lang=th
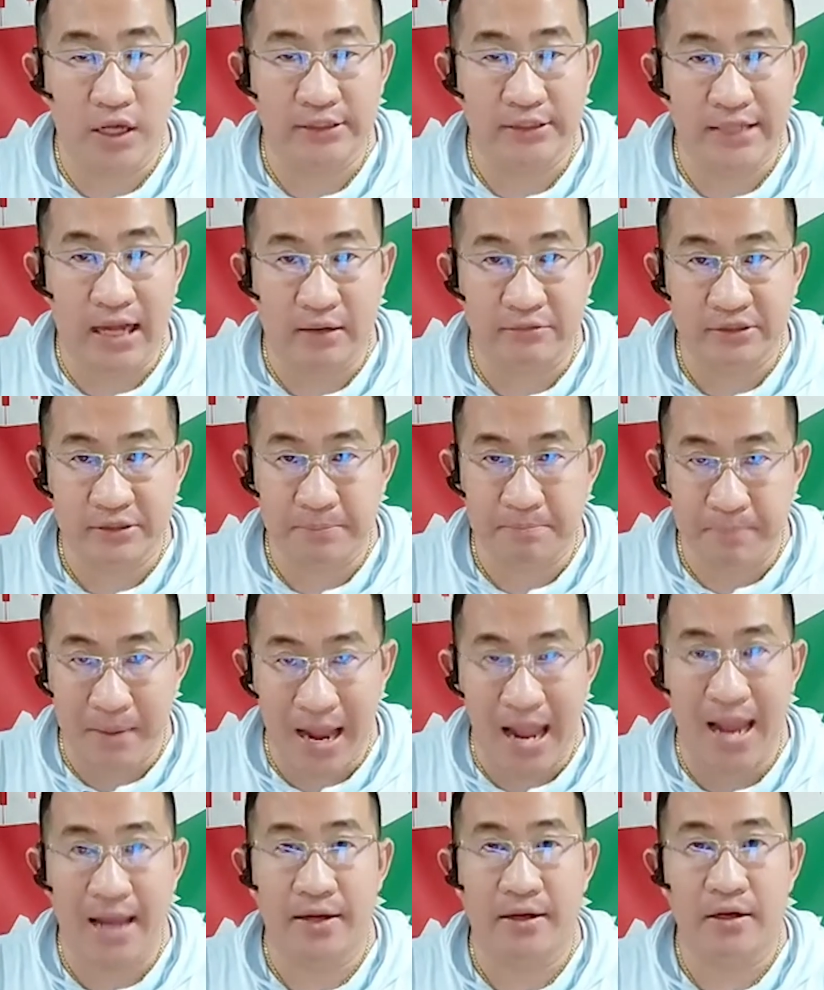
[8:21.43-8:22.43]

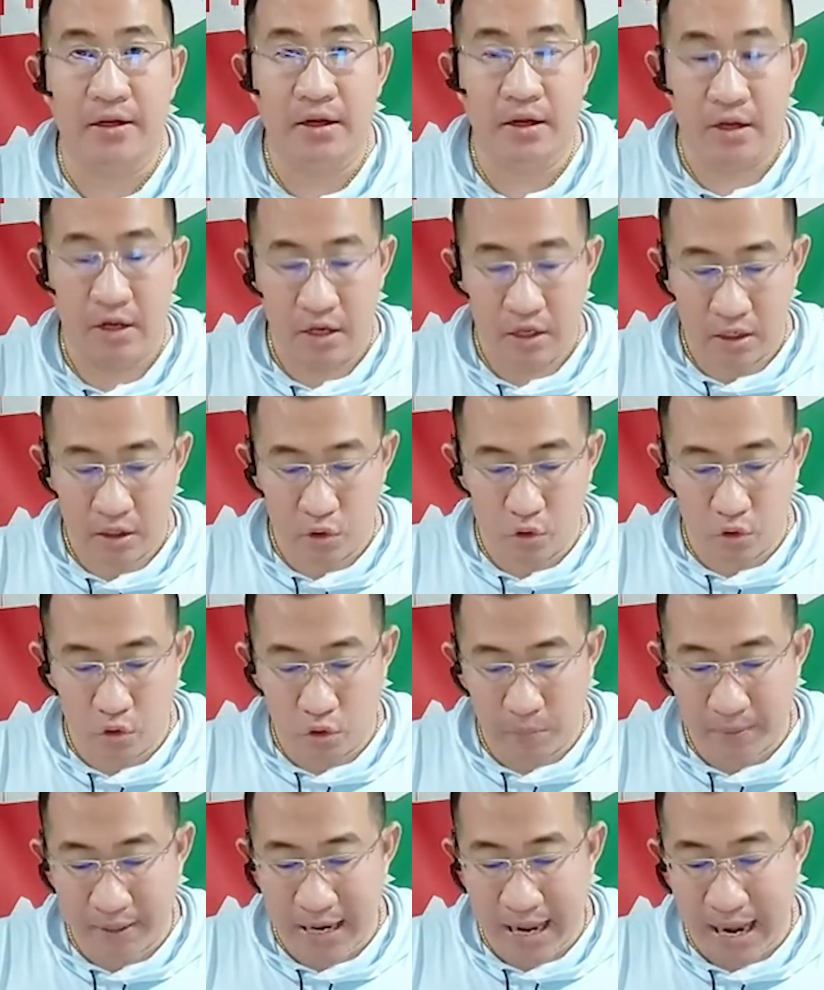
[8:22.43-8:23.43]
1,738 หลุด
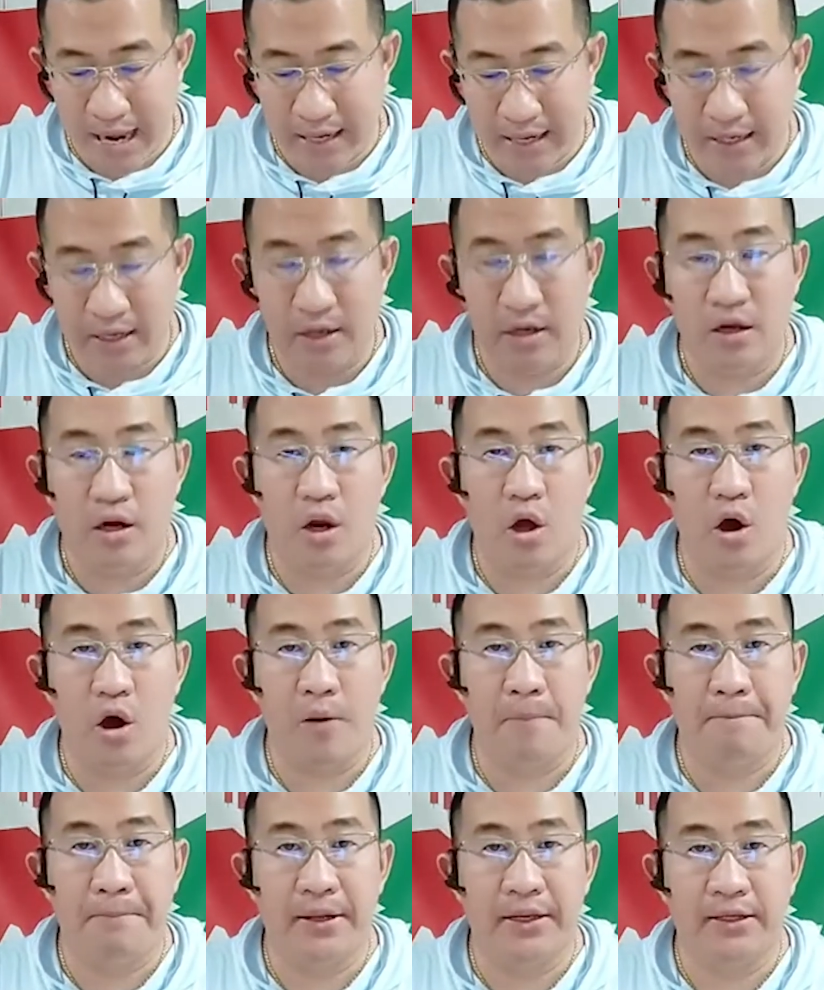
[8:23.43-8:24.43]
ลงไปได้ รอ
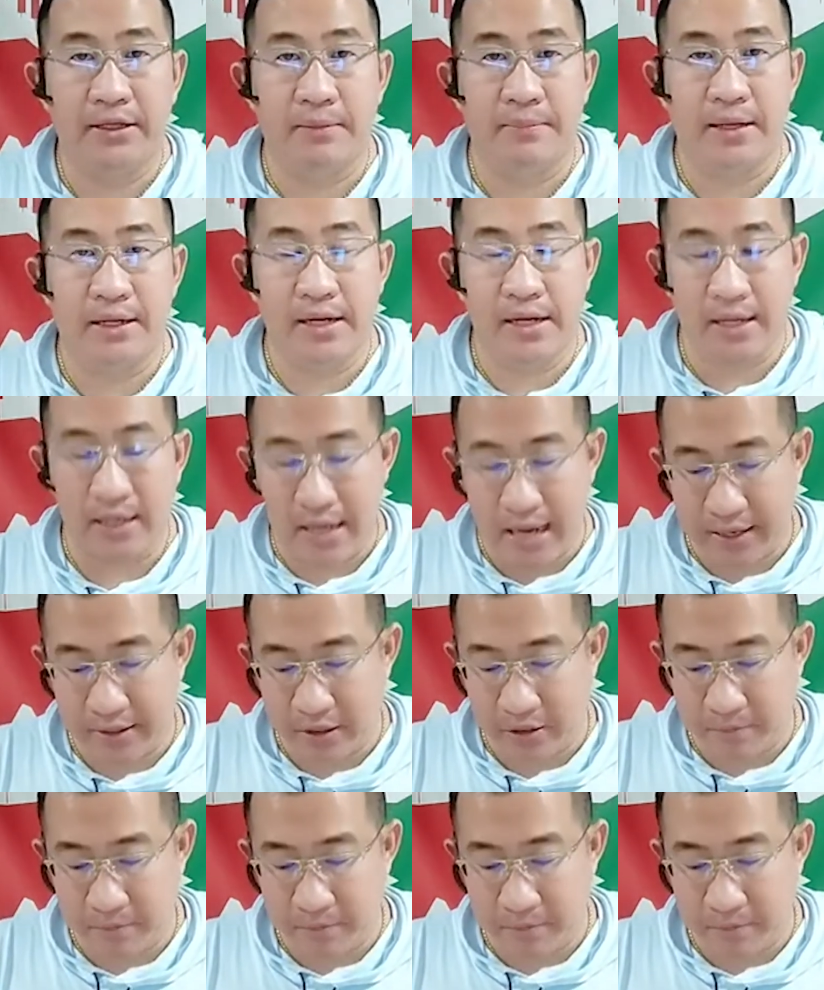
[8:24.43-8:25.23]
ปิดจะไไมที่ราคา